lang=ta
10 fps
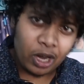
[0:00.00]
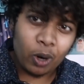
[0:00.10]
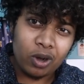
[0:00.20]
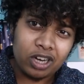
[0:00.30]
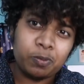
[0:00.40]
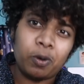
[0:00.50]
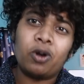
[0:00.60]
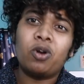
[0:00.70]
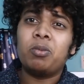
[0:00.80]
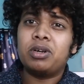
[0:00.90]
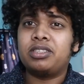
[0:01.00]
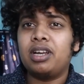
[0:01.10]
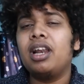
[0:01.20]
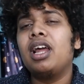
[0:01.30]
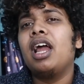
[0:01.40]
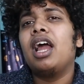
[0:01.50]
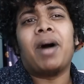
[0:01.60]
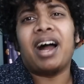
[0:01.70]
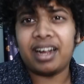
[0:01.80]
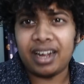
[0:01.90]
டவுன் ட்ரெஸ் பண்ணுறோம் பட் ஸ்டில்
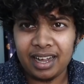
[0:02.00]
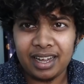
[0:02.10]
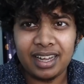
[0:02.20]
பார்க்க